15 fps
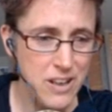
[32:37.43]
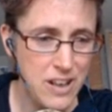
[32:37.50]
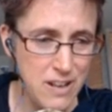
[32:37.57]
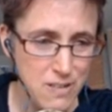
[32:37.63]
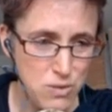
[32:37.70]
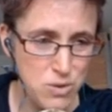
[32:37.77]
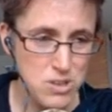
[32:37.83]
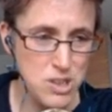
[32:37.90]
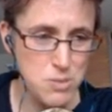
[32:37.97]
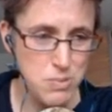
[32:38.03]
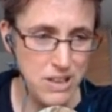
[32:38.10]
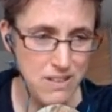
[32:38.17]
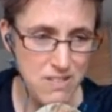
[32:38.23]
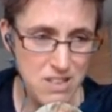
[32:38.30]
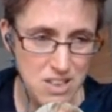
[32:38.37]
hast du die
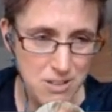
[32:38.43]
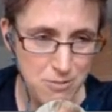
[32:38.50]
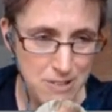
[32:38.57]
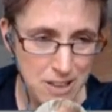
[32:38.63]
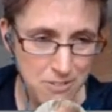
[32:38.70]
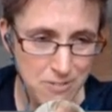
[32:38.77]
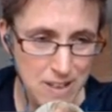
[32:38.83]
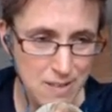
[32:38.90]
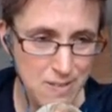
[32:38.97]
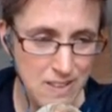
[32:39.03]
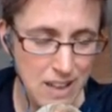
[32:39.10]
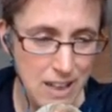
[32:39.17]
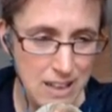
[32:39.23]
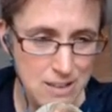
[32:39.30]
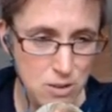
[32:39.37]
Sprints schriftlich
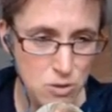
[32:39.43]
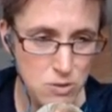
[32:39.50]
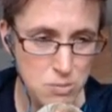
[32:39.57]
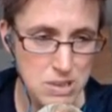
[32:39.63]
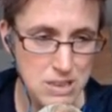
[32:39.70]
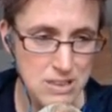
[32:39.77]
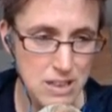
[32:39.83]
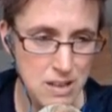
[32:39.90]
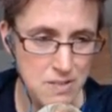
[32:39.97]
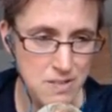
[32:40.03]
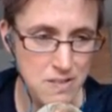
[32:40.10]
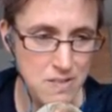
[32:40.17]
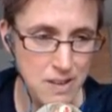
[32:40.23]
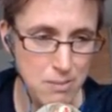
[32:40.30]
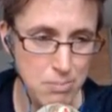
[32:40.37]
festgehalten und mit
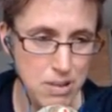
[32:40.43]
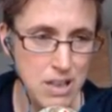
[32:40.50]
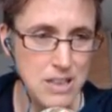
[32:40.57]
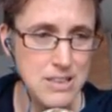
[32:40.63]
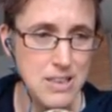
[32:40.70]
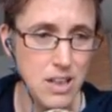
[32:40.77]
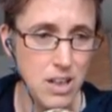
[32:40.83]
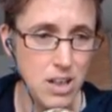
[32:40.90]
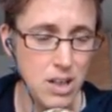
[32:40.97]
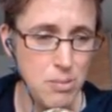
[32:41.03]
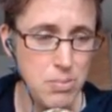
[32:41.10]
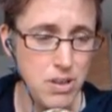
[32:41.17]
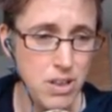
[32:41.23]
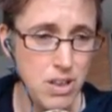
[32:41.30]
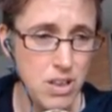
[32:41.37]
Tasks geplant? Ja,
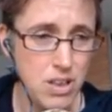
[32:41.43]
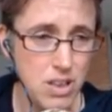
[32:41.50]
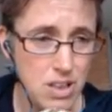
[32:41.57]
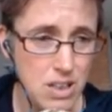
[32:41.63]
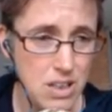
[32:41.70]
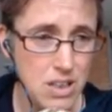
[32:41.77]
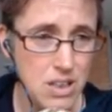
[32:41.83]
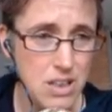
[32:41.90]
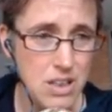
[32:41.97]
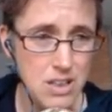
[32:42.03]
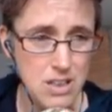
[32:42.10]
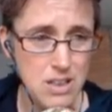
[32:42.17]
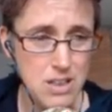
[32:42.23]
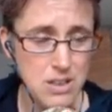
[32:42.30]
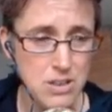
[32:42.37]
habe ich.
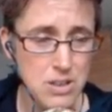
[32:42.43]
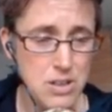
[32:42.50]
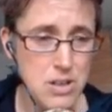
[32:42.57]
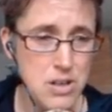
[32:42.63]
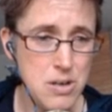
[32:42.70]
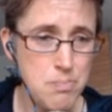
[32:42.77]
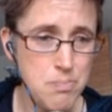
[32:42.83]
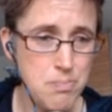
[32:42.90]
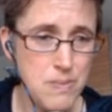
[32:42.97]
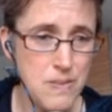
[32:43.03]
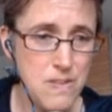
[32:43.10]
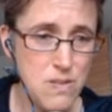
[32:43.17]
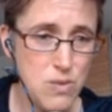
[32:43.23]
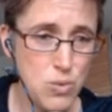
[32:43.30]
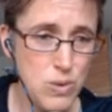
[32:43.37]
Ähm,
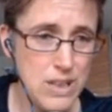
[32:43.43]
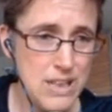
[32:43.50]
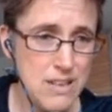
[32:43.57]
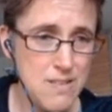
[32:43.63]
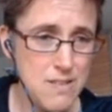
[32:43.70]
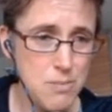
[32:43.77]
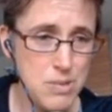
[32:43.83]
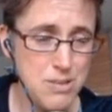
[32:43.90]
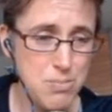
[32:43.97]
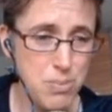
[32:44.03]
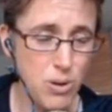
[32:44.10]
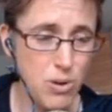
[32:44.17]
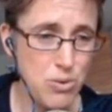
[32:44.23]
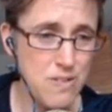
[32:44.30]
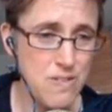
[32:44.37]
zuerst mit
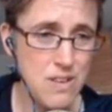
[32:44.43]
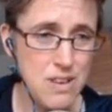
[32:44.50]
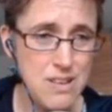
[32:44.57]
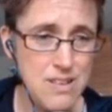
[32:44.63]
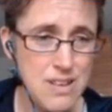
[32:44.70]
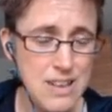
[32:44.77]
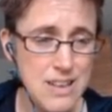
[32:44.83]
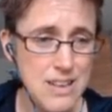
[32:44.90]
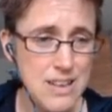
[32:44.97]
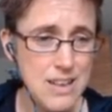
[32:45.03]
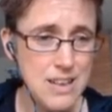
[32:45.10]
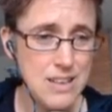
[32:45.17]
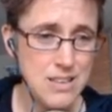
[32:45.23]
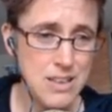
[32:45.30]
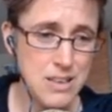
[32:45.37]
Post-it.
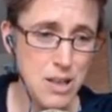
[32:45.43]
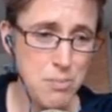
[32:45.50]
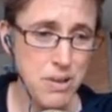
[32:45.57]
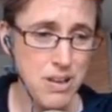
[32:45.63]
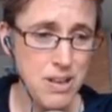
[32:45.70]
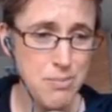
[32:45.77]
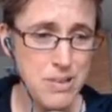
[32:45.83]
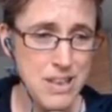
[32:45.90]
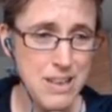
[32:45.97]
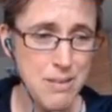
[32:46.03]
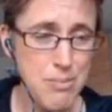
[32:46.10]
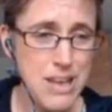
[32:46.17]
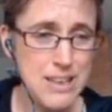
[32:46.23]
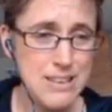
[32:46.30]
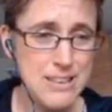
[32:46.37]
Dann habe ich aber
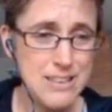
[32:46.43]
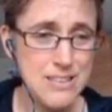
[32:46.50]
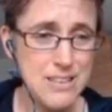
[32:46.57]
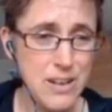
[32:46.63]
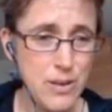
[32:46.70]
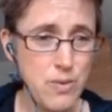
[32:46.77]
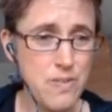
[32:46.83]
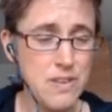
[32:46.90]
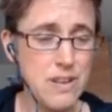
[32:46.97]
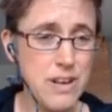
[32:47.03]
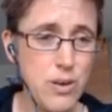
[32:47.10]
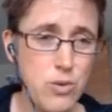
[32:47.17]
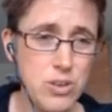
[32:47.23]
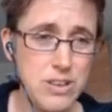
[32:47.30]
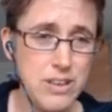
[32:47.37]
gemerkt, aus den
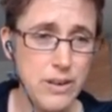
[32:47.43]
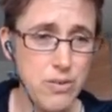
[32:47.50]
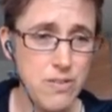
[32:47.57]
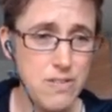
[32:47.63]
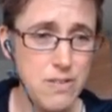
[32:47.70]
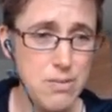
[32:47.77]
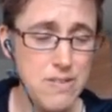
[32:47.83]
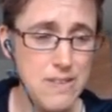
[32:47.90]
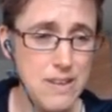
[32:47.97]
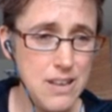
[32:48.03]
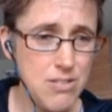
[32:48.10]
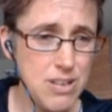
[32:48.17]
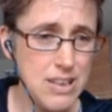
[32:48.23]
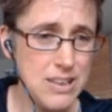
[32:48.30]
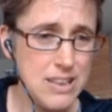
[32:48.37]
Augen, aus dem
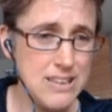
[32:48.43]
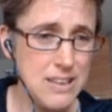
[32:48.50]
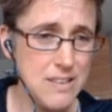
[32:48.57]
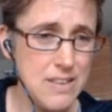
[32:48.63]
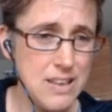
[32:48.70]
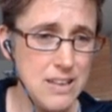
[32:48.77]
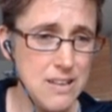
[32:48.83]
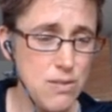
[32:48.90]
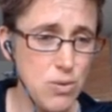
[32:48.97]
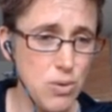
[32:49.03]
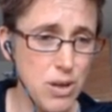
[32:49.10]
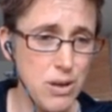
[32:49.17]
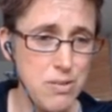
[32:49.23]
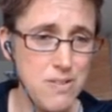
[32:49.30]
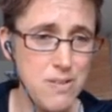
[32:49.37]
Sinn, wenn ich dann nicht zu
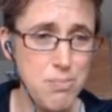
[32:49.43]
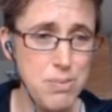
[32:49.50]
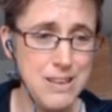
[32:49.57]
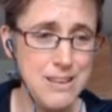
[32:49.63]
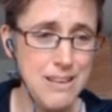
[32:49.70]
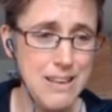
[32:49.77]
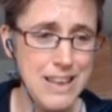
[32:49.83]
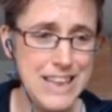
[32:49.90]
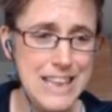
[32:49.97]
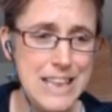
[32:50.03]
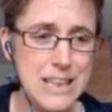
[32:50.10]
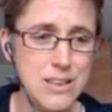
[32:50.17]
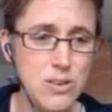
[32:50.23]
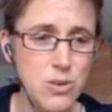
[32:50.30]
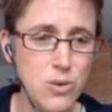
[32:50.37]
Hause bin,
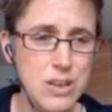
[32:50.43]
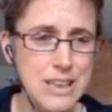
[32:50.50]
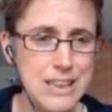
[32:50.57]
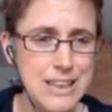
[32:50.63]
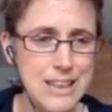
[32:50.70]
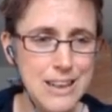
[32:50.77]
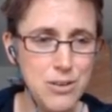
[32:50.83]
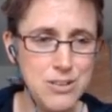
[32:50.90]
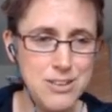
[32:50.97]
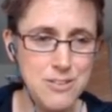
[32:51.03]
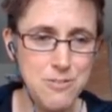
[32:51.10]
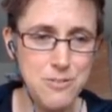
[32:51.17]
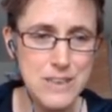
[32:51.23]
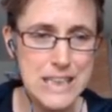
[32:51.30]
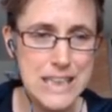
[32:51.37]
ignoriere oder
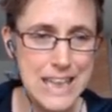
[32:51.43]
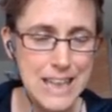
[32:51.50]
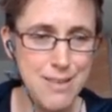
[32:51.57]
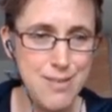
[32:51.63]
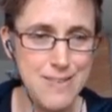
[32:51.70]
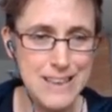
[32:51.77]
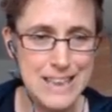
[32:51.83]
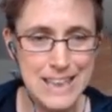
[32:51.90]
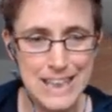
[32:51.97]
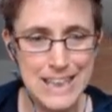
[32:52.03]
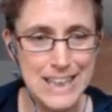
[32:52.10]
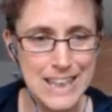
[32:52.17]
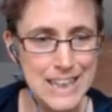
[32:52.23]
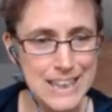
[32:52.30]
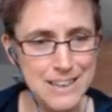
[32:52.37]
vergesse ich
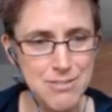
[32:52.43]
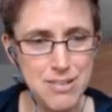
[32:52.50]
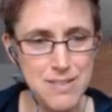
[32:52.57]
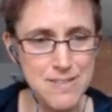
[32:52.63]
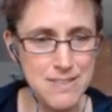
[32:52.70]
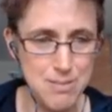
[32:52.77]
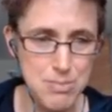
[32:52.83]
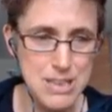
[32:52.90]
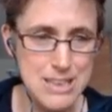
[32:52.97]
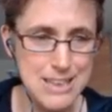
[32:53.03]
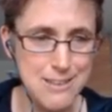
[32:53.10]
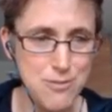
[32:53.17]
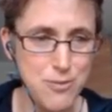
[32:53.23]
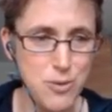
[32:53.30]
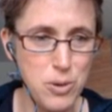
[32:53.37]
gerne, was ich mir
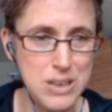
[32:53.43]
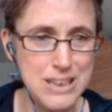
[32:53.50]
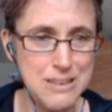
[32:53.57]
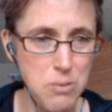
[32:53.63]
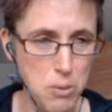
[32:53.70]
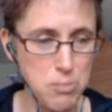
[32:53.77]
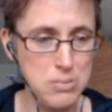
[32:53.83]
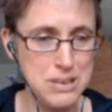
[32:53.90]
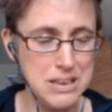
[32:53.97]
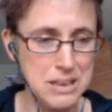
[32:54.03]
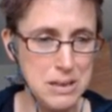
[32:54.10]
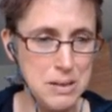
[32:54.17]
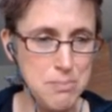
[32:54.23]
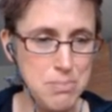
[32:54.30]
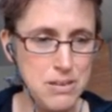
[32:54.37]
denn vorgenommen
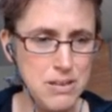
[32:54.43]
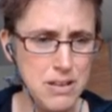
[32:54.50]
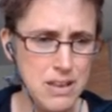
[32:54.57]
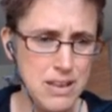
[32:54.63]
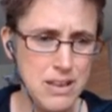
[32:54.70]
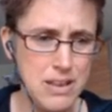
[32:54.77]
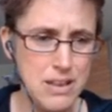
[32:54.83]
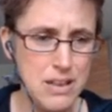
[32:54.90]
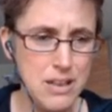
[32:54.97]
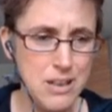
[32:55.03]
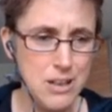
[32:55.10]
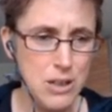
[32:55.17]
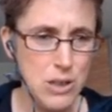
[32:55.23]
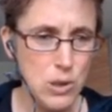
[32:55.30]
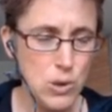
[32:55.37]
habe.
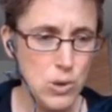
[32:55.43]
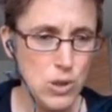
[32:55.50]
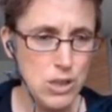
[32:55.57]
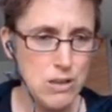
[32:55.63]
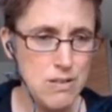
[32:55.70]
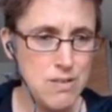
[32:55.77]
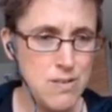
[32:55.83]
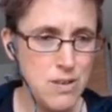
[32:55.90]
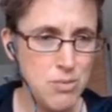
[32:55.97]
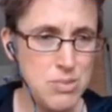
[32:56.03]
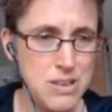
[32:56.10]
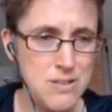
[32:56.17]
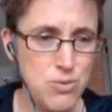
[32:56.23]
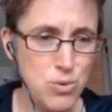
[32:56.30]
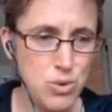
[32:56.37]
Und
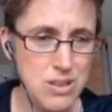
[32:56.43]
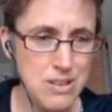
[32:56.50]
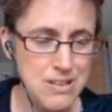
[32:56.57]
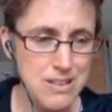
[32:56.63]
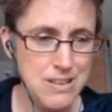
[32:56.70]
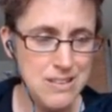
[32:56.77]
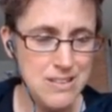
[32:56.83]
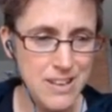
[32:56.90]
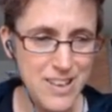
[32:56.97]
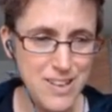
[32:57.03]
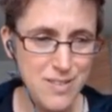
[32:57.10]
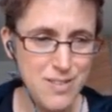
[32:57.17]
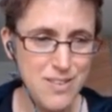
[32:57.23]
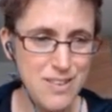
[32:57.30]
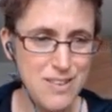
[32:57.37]
somit wurden die
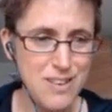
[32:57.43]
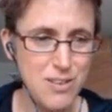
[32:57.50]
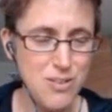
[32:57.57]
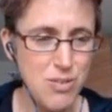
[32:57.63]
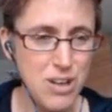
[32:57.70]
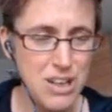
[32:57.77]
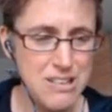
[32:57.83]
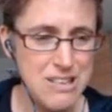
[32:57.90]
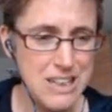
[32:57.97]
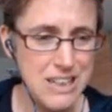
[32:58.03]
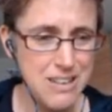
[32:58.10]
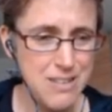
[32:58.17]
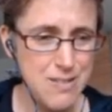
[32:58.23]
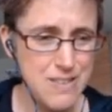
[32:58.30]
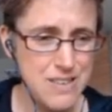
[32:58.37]
Tasks in ein
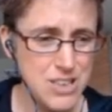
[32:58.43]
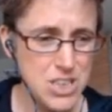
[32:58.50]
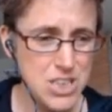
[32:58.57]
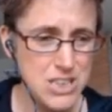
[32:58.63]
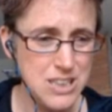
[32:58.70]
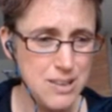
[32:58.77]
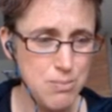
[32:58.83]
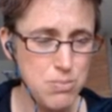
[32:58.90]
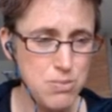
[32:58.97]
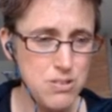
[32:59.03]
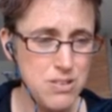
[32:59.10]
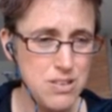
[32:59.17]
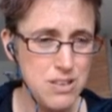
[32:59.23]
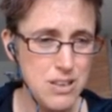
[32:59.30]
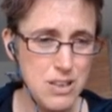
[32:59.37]
Wanderlist geschrieben.
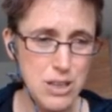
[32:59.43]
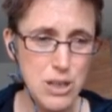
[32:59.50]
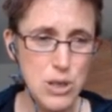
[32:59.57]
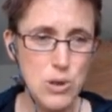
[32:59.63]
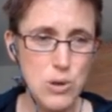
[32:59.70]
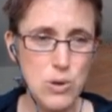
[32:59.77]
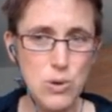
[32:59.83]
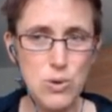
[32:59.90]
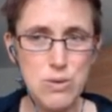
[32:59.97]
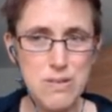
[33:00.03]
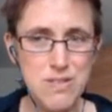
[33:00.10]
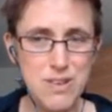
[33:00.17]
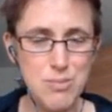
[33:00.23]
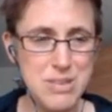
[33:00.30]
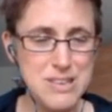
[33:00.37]
Und
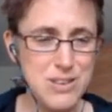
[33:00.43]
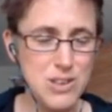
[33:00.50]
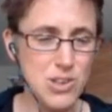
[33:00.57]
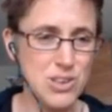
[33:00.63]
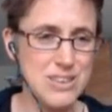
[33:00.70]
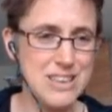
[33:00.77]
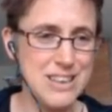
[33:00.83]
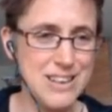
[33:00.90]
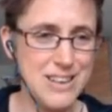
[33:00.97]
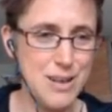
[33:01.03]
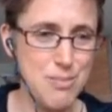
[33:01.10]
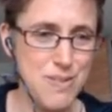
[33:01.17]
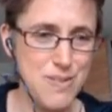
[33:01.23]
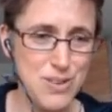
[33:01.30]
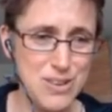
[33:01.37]
somit konnte ich
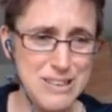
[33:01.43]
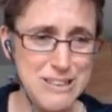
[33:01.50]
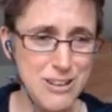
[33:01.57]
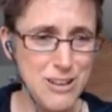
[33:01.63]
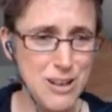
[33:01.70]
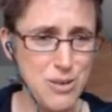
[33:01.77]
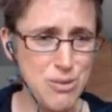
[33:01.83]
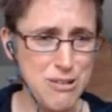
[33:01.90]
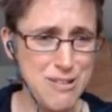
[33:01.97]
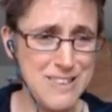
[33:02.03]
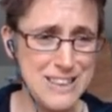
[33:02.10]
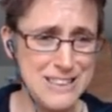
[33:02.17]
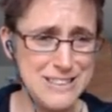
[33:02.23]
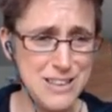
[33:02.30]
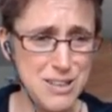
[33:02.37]
am Sonntag auch
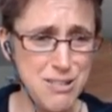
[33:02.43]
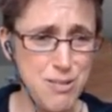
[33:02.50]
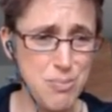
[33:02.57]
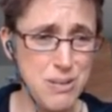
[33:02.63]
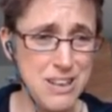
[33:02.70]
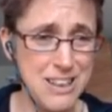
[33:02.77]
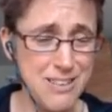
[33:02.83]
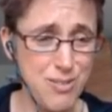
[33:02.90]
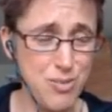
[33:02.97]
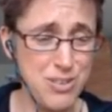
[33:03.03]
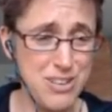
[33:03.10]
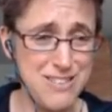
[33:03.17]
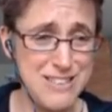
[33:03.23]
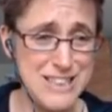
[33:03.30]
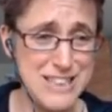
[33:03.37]
sehr transparent
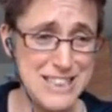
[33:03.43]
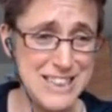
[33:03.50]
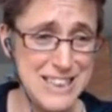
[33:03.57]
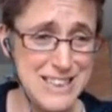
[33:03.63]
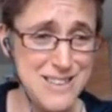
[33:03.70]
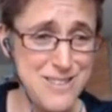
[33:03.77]
feststellen,